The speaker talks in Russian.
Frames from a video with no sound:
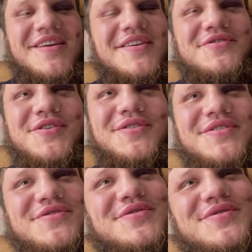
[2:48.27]
Что
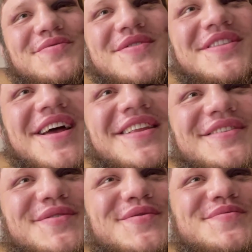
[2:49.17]
тут
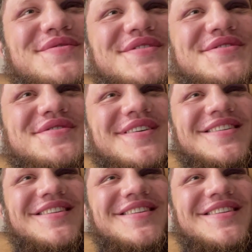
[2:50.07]
ментально-то думать еще?